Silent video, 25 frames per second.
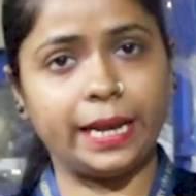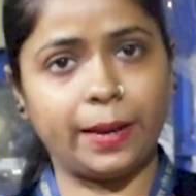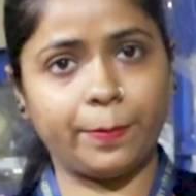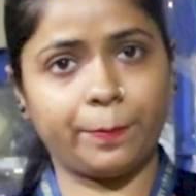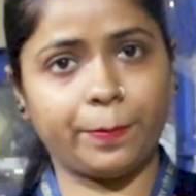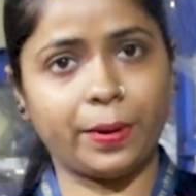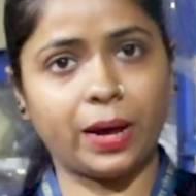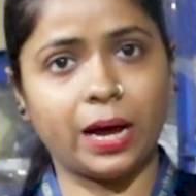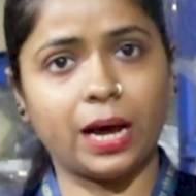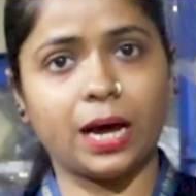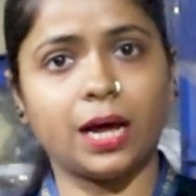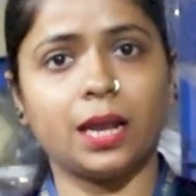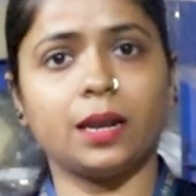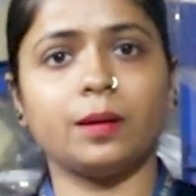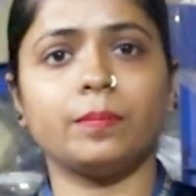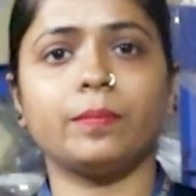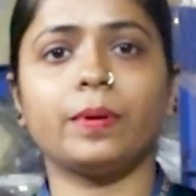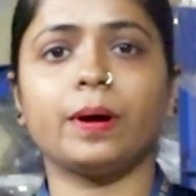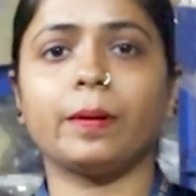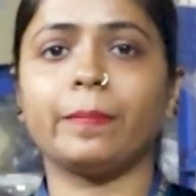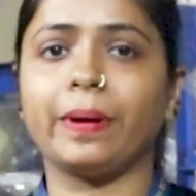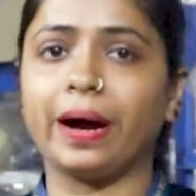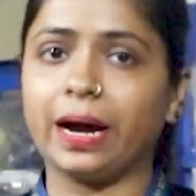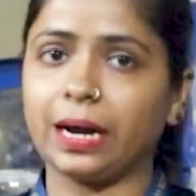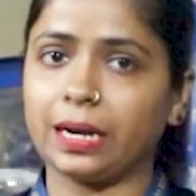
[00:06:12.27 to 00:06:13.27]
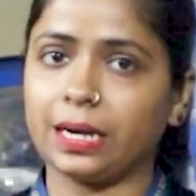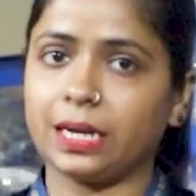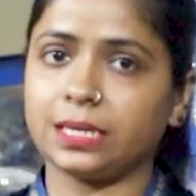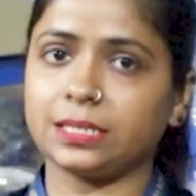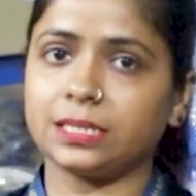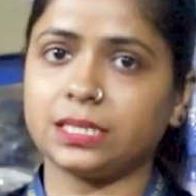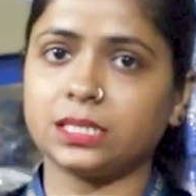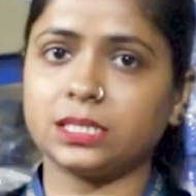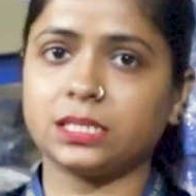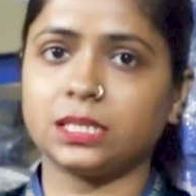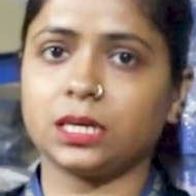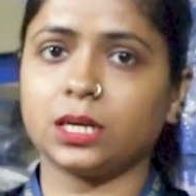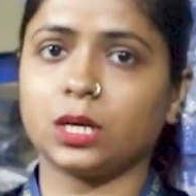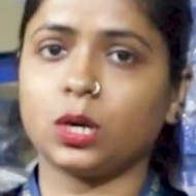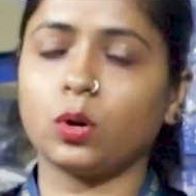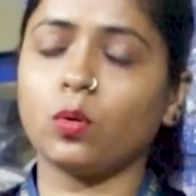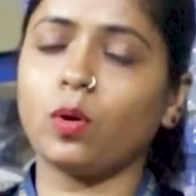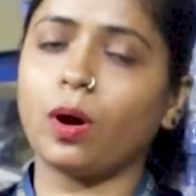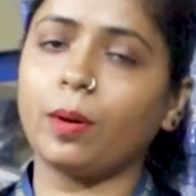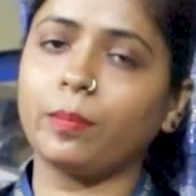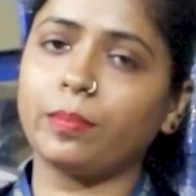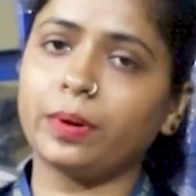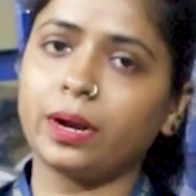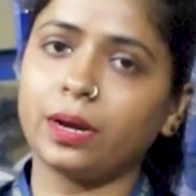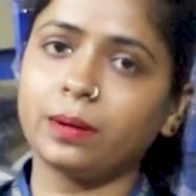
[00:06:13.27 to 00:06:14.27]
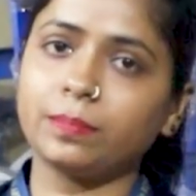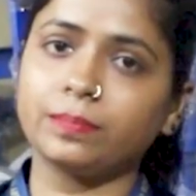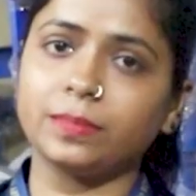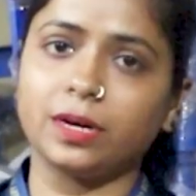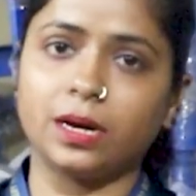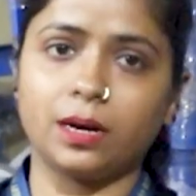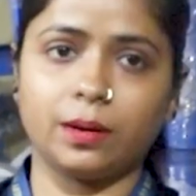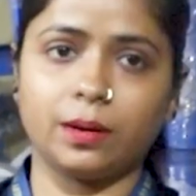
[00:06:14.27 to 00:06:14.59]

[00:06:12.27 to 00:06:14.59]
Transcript: নেপাল বা বাংলাদেশ থেকেও আমরা